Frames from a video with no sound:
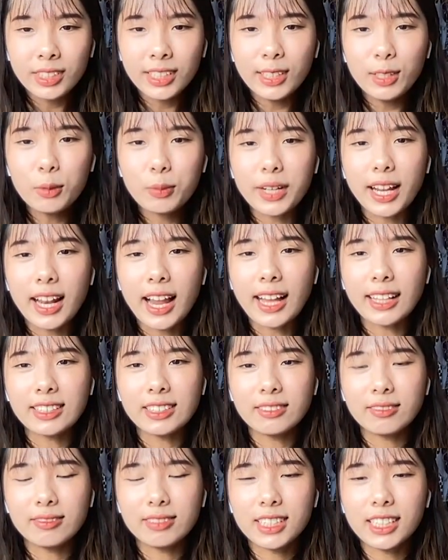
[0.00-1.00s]
thì lúc đấy là
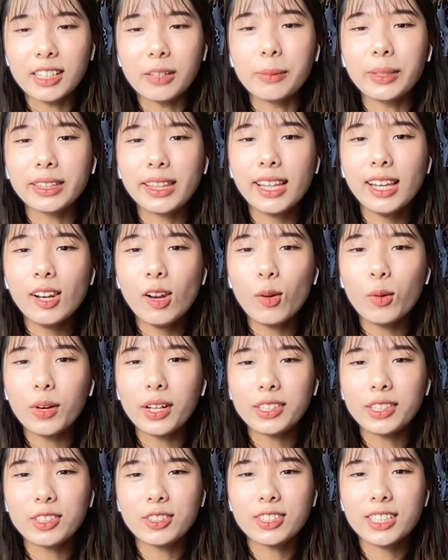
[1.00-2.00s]
chị mới tiết lộ
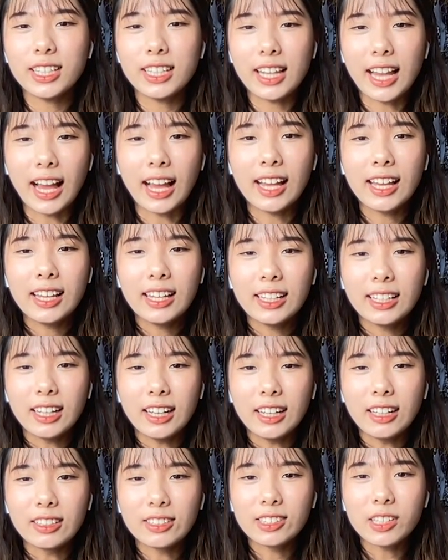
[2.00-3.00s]
ra cho chị là
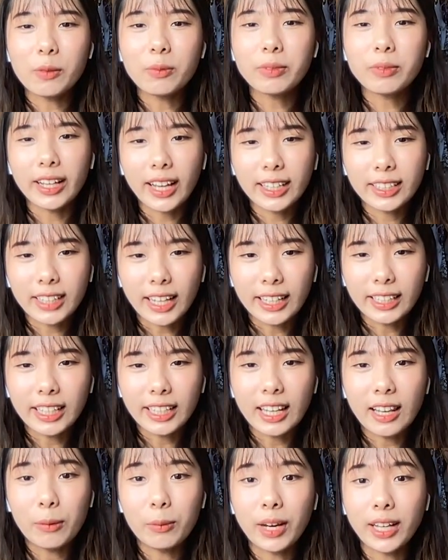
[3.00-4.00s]
ở ờ, trong cái ngành này
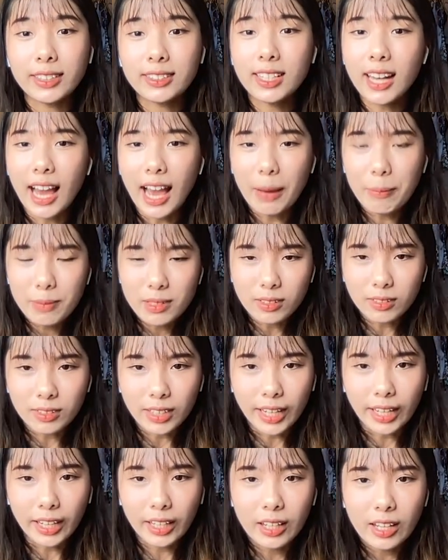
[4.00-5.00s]
thì là ngành rất là áp
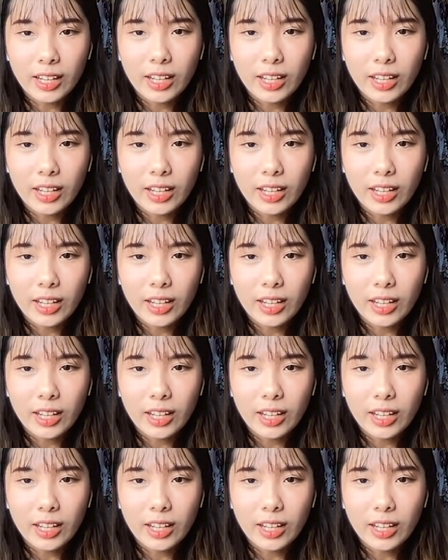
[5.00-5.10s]
lực này